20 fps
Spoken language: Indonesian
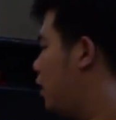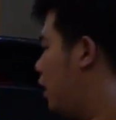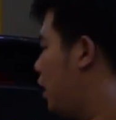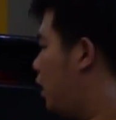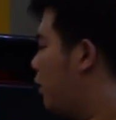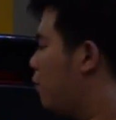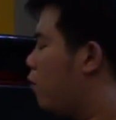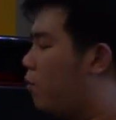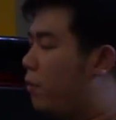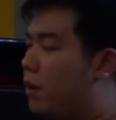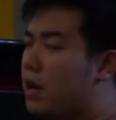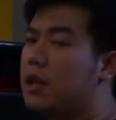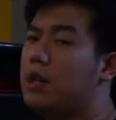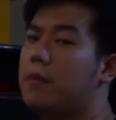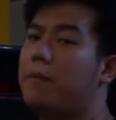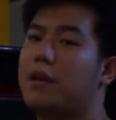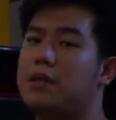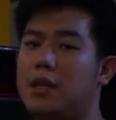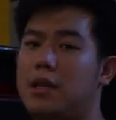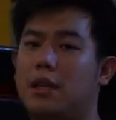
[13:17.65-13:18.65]
ini mobil nanti
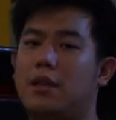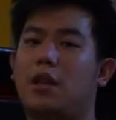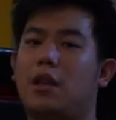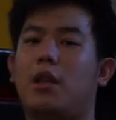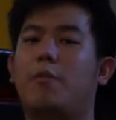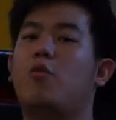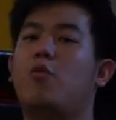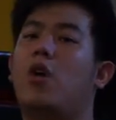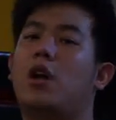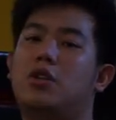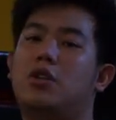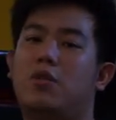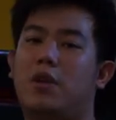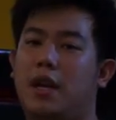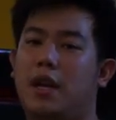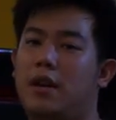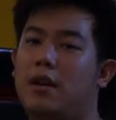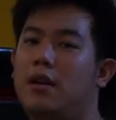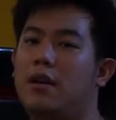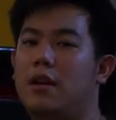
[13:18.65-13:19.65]
pasti tetap gua
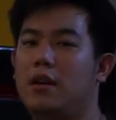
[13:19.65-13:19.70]
hancurin